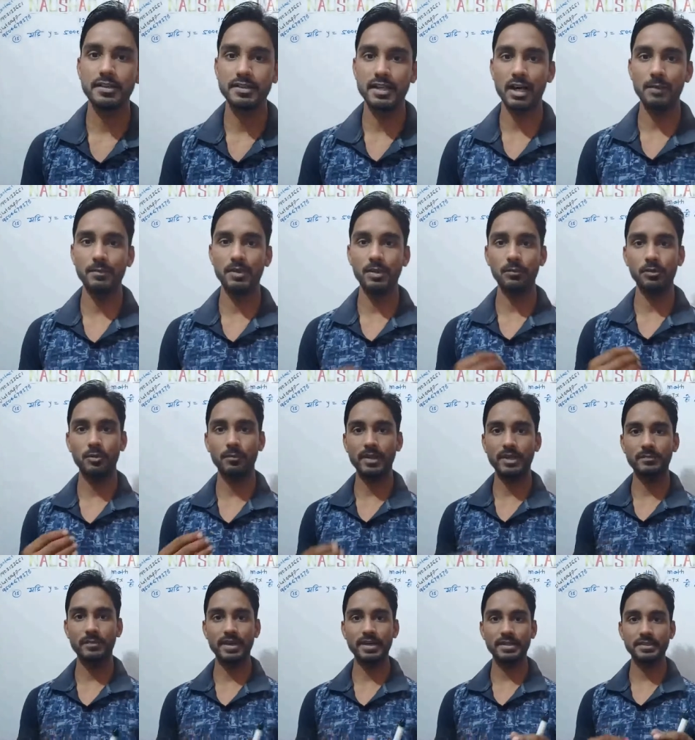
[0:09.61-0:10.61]
जहाँ पे हम लोग
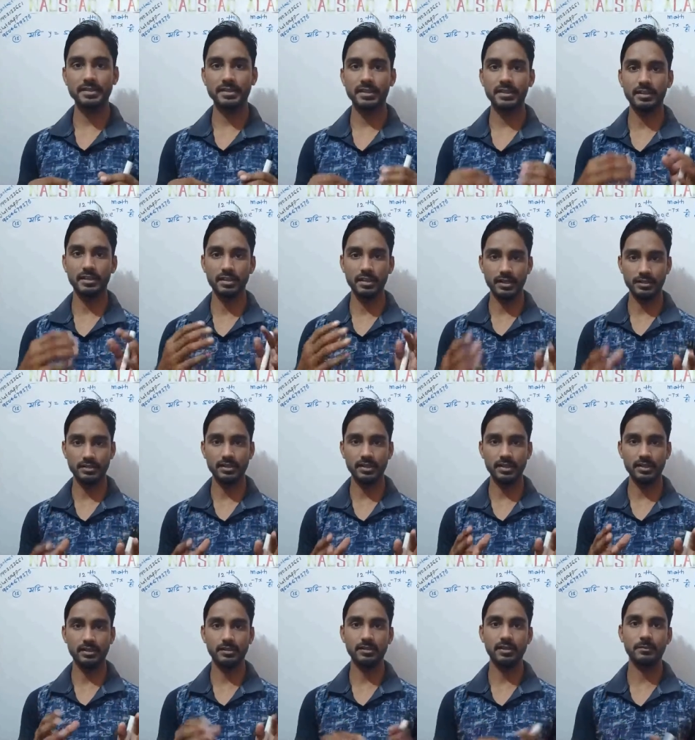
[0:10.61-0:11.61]
मैथमेटिक्स के
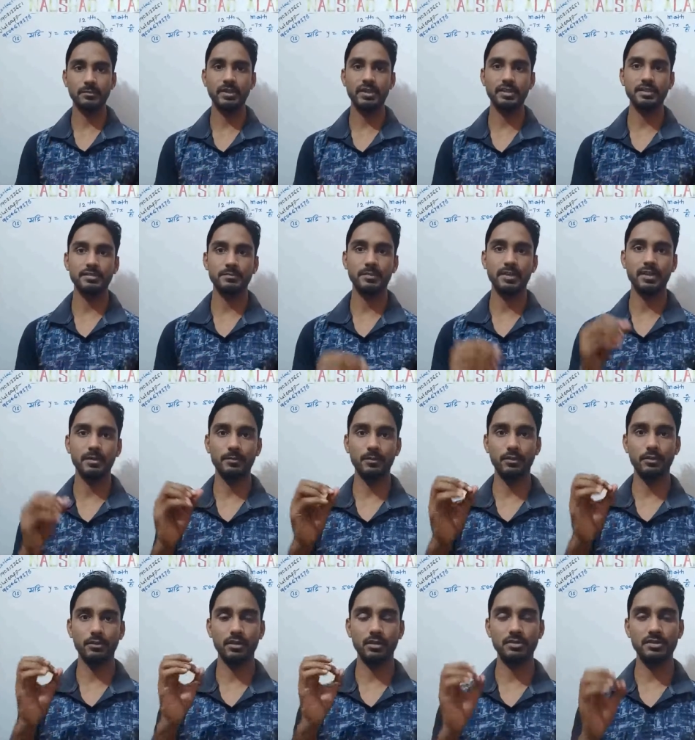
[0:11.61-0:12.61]
लेक्चर के अंदर में इसमें हम
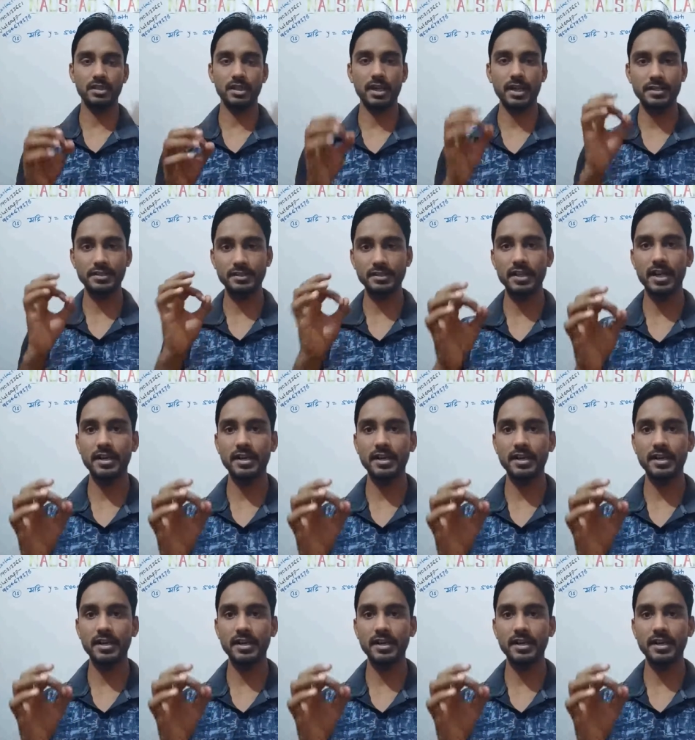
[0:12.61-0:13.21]
लोग एन